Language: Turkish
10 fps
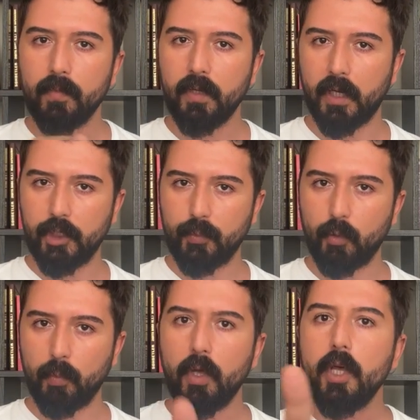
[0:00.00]

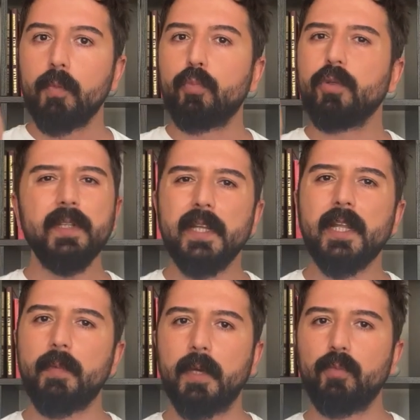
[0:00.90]
kaçmıyor mu? Bu
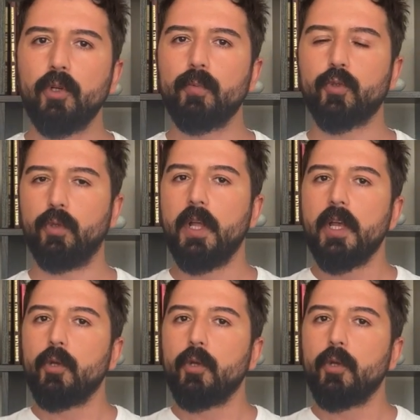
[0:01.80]
ne demek biliyor musun?